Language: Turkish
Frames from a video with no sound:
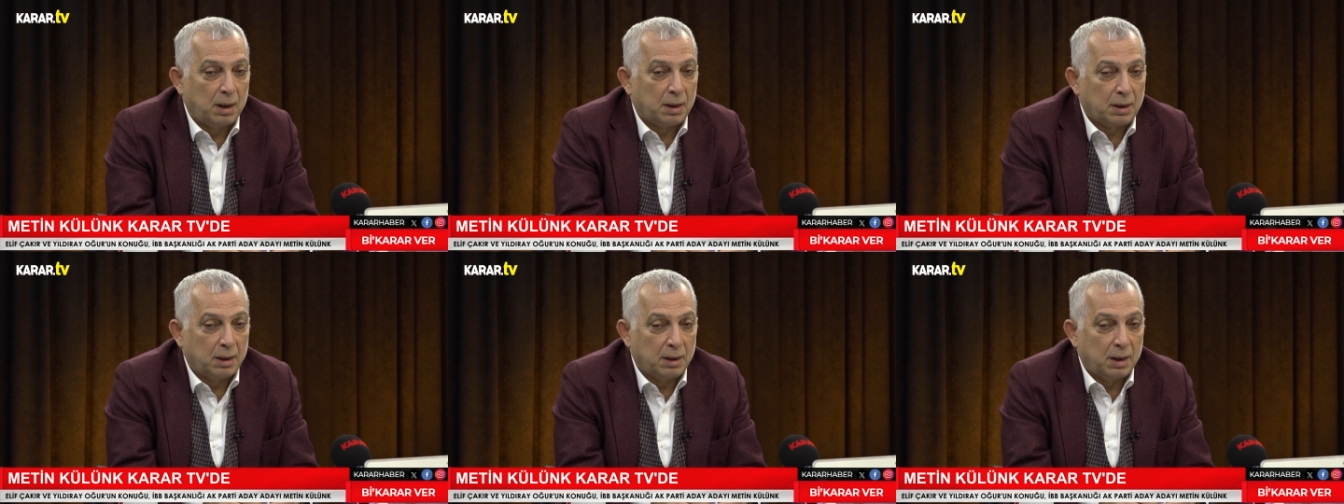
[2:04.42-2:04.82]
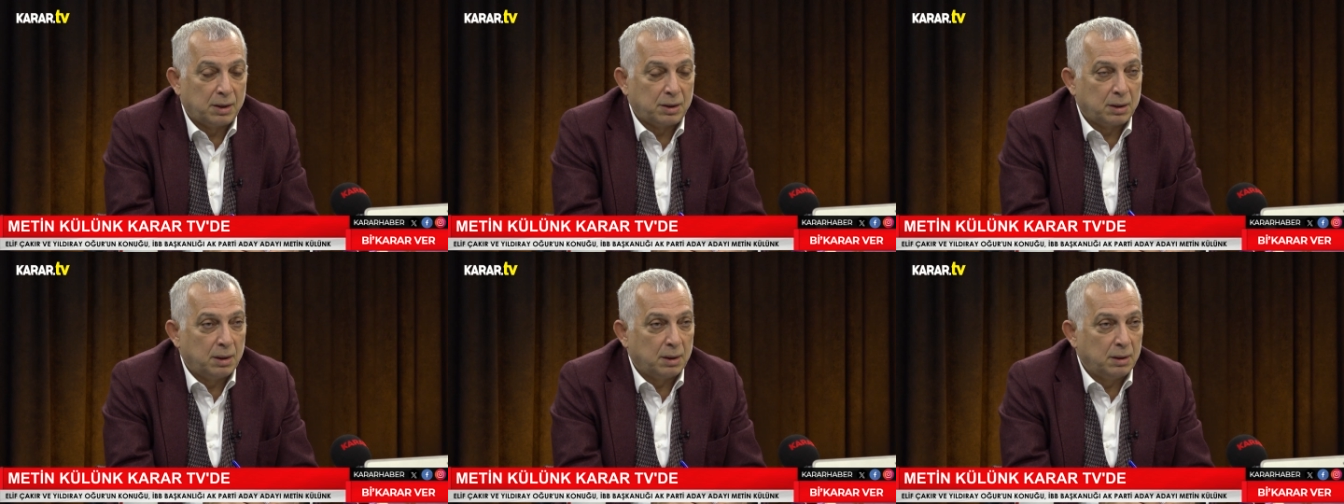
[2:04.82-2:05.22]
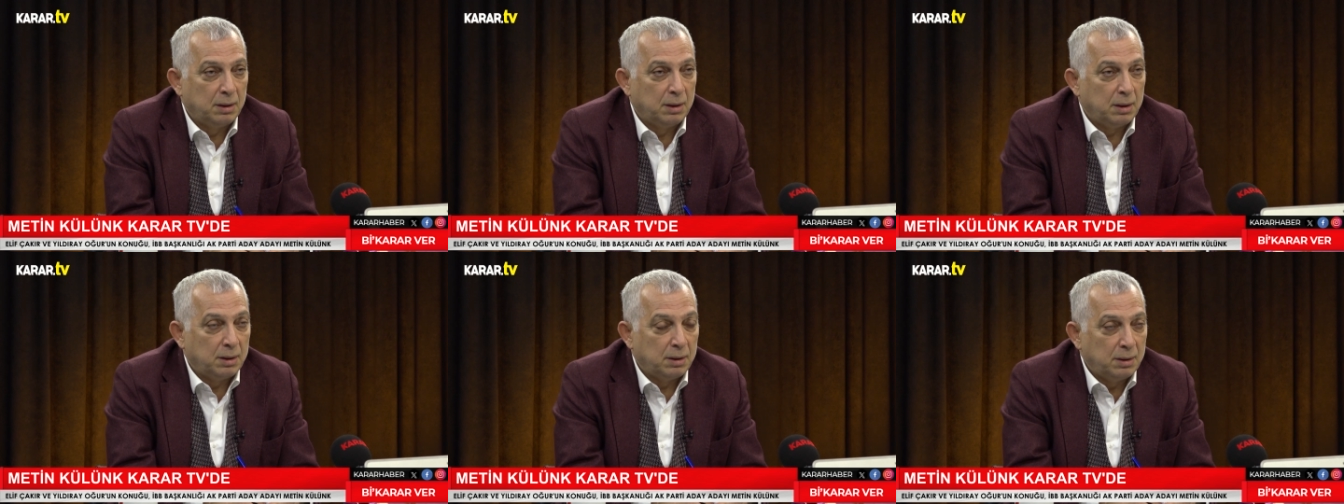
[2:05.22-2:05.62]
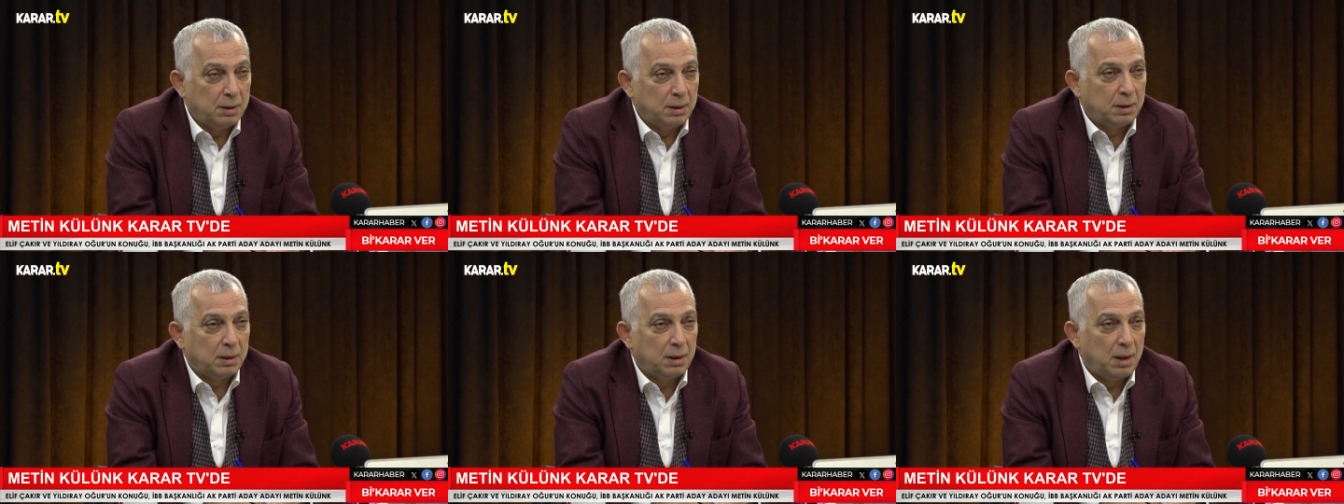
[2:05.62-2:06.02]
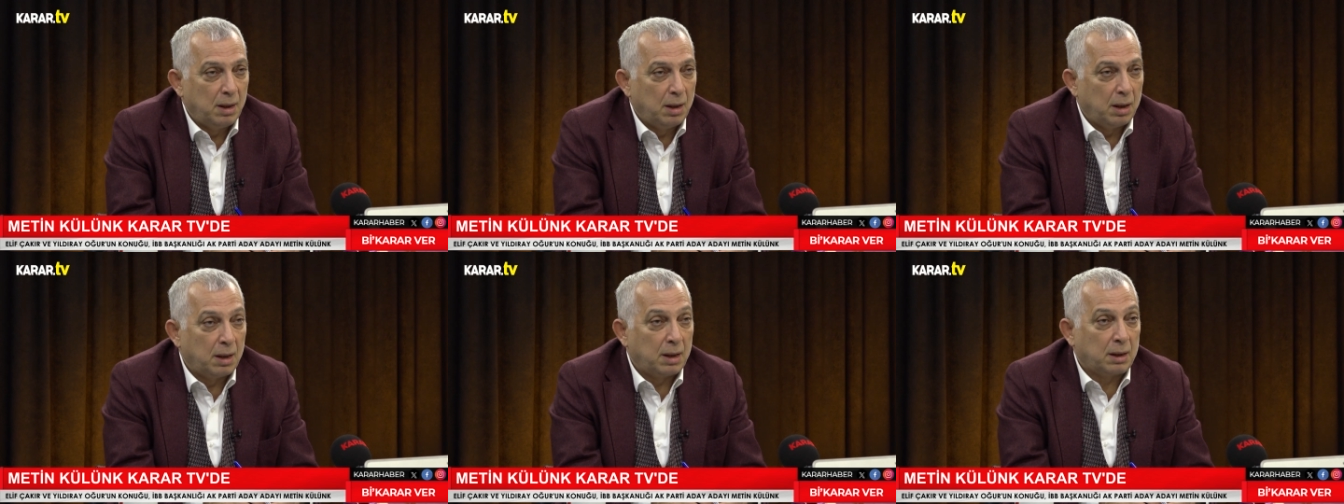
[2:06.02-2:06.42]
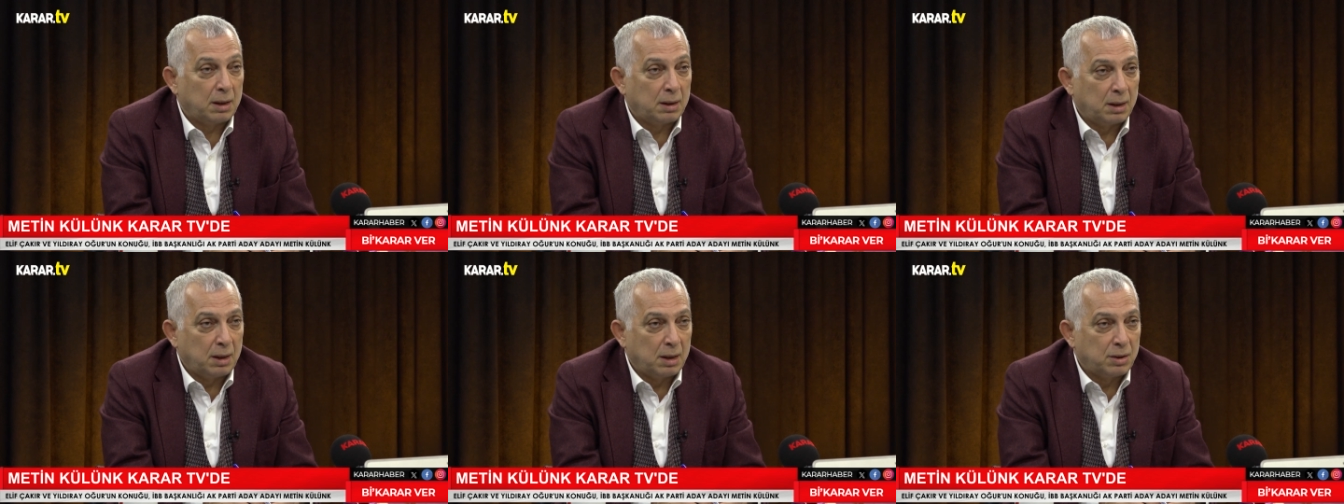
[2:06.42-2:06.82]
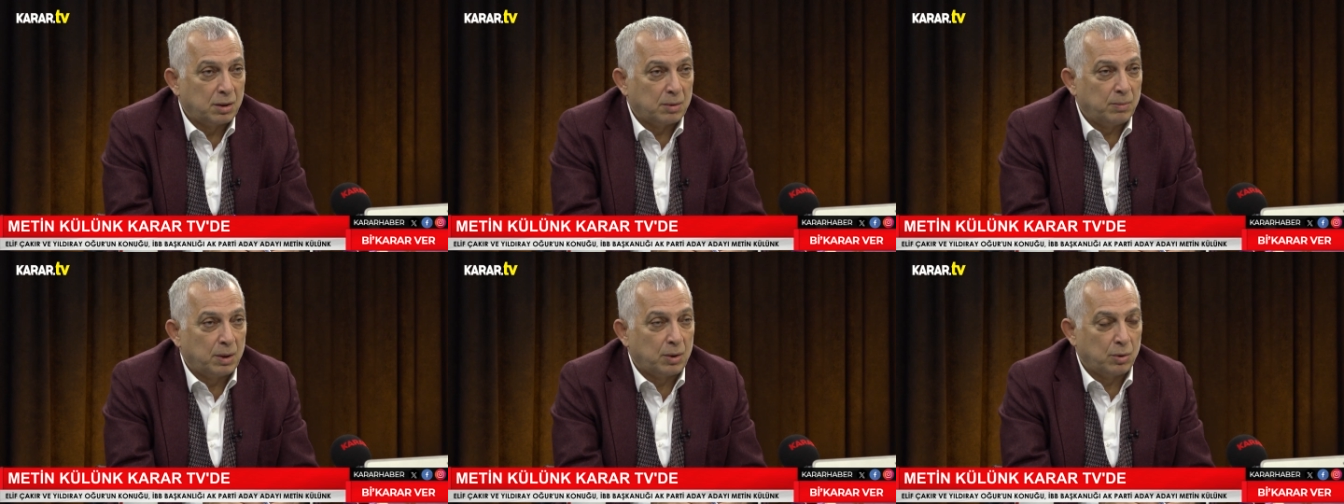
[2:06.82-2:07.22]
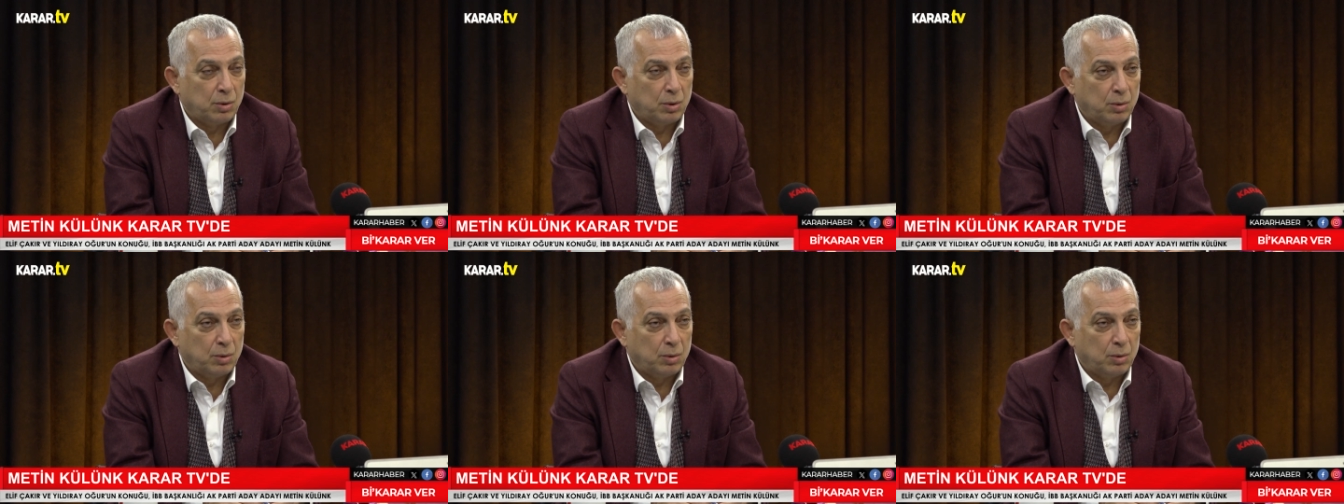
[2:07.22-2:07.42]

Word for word: arkadaşlarını harekete geçirmek